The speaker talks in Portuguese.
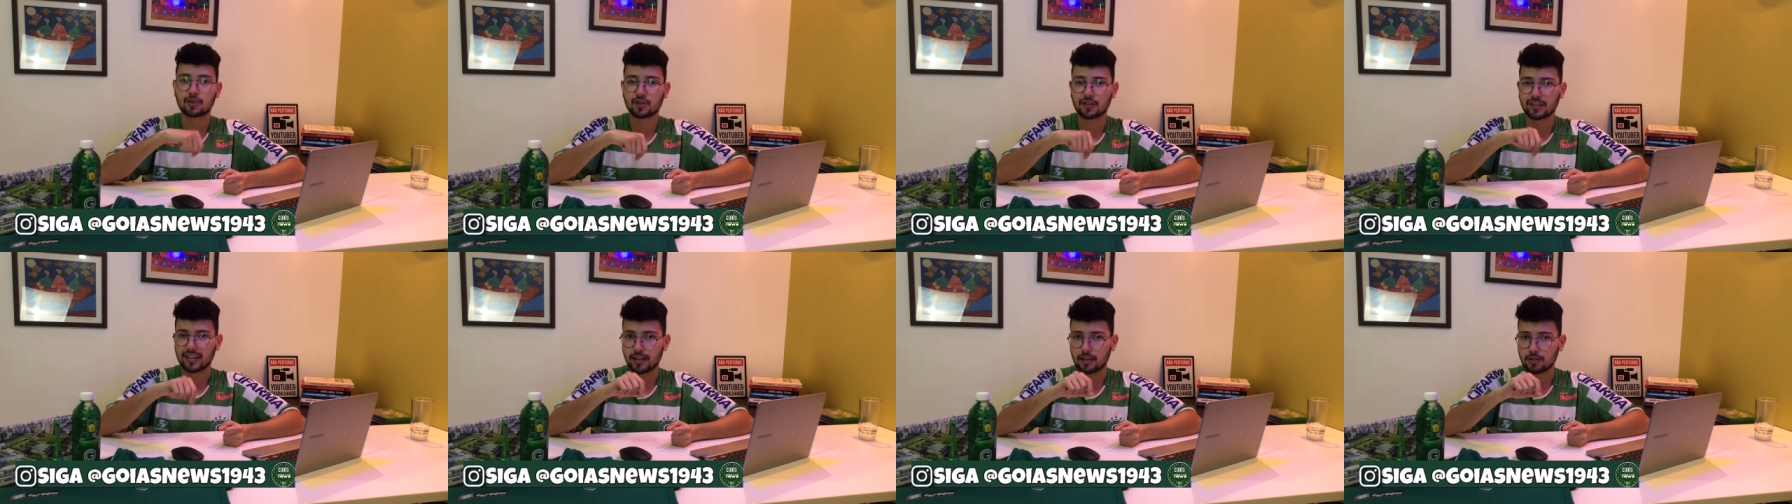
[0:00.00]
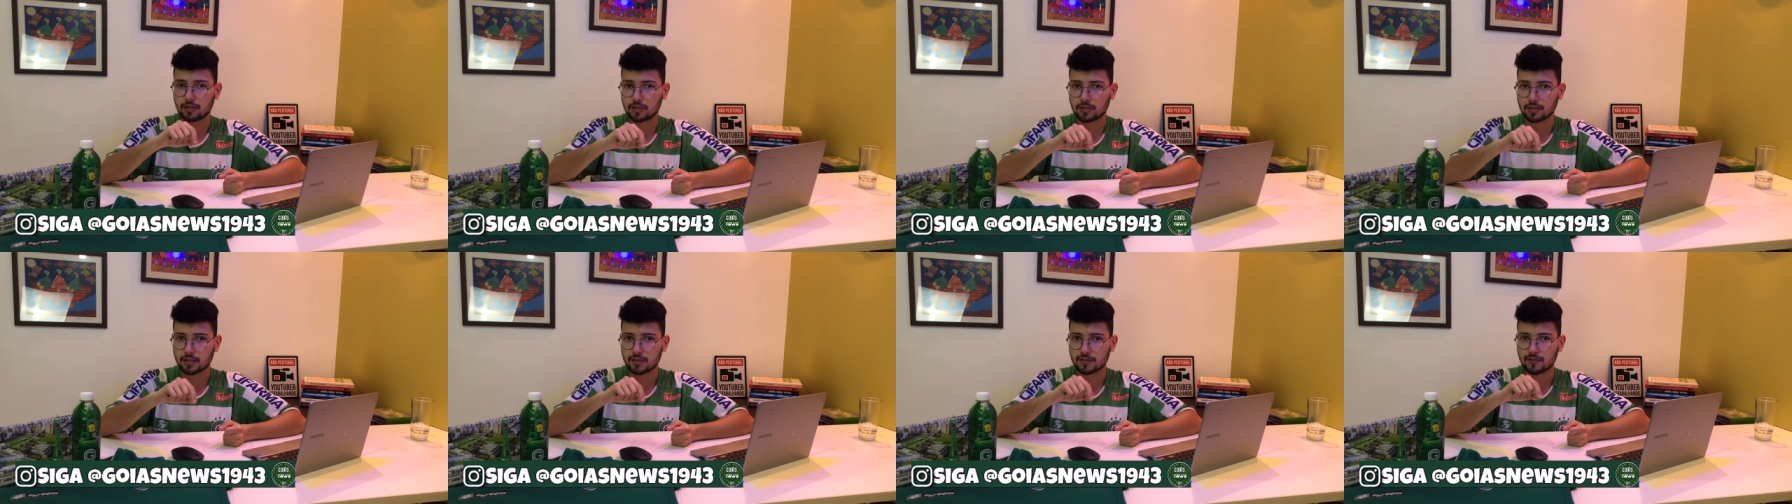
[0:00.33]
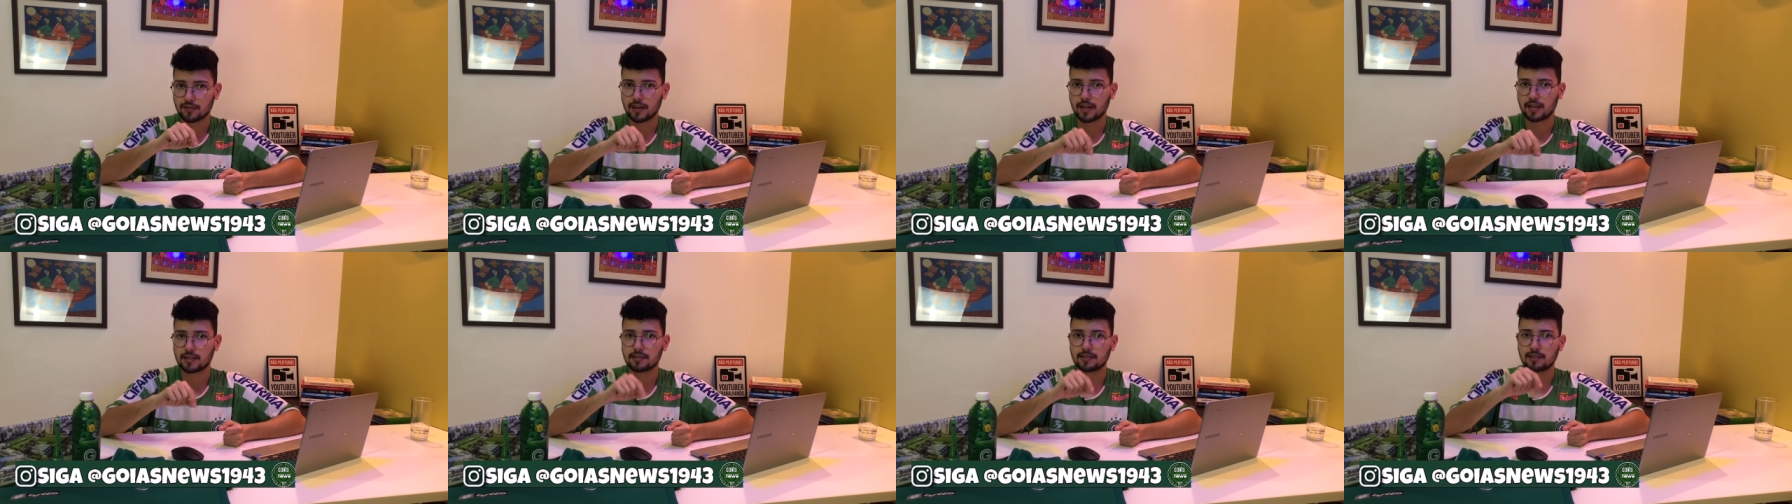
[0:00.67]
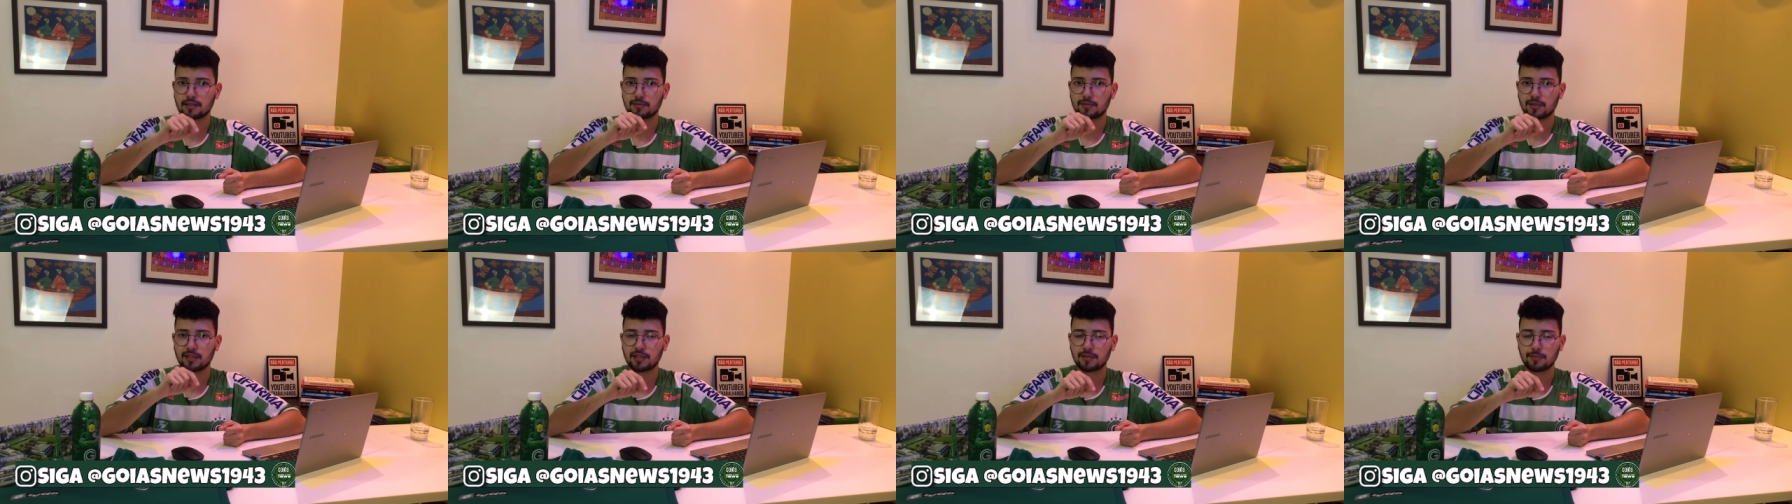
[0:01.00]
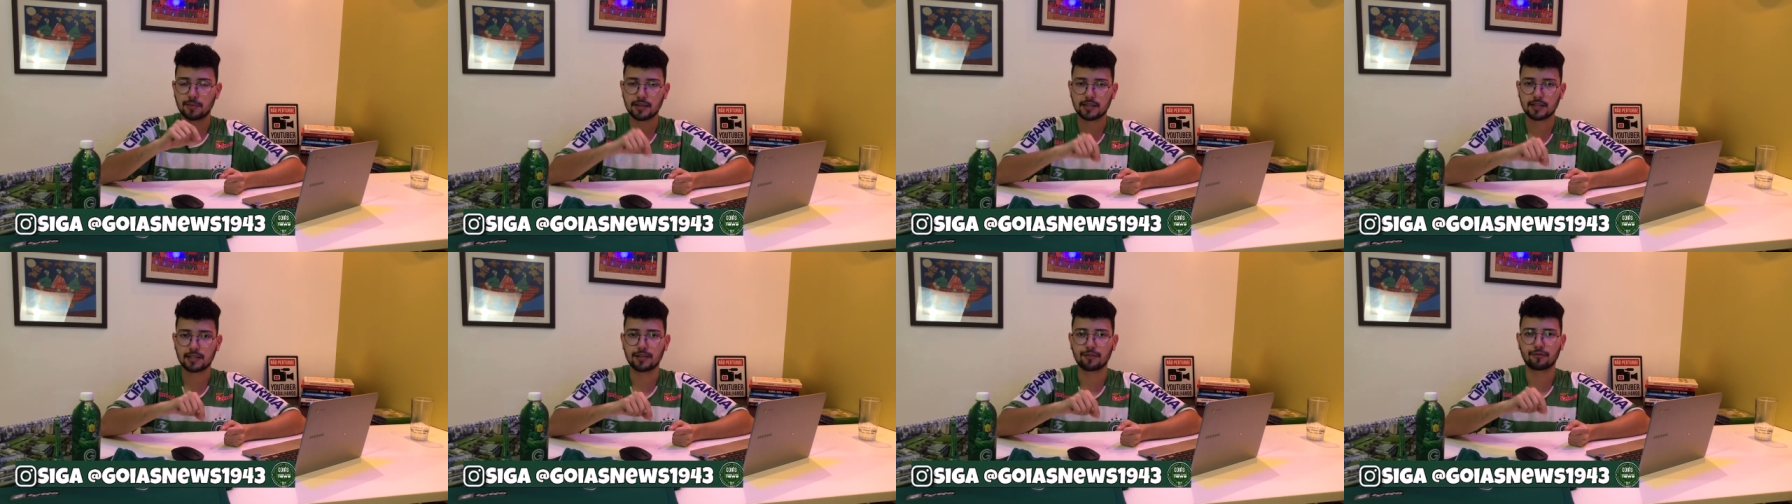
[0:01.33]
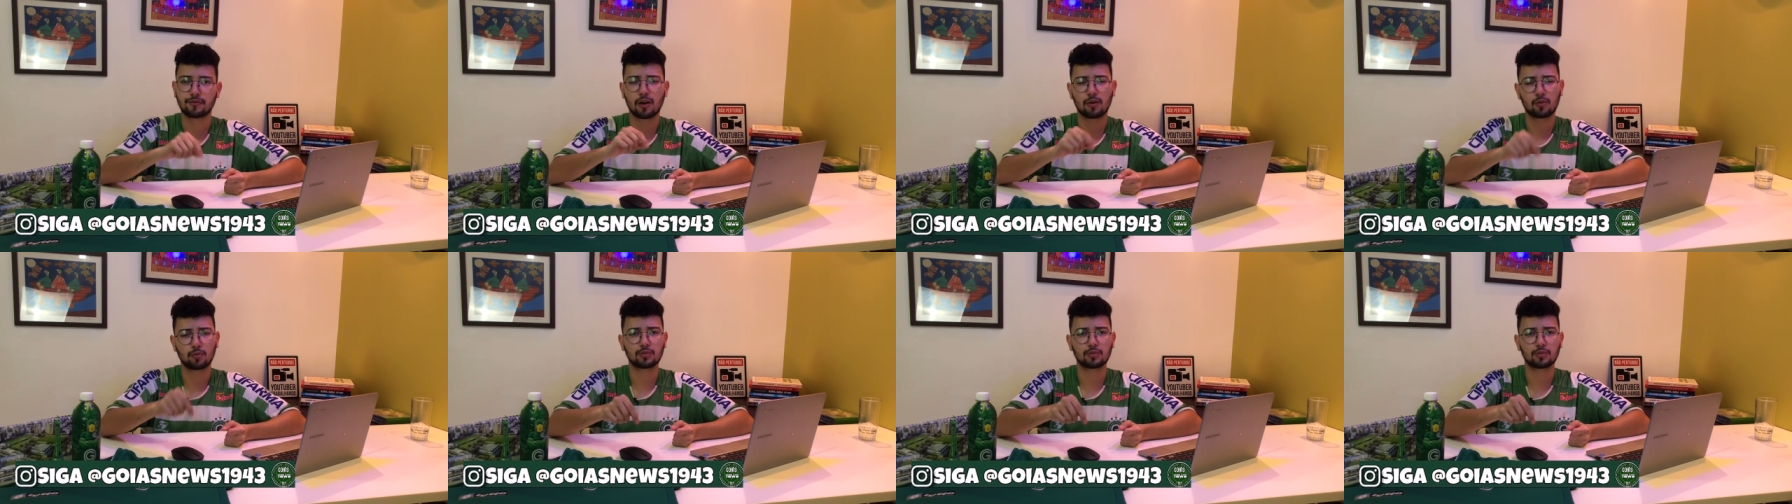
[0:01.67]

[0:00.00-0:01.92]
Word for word: janela de transferências específica.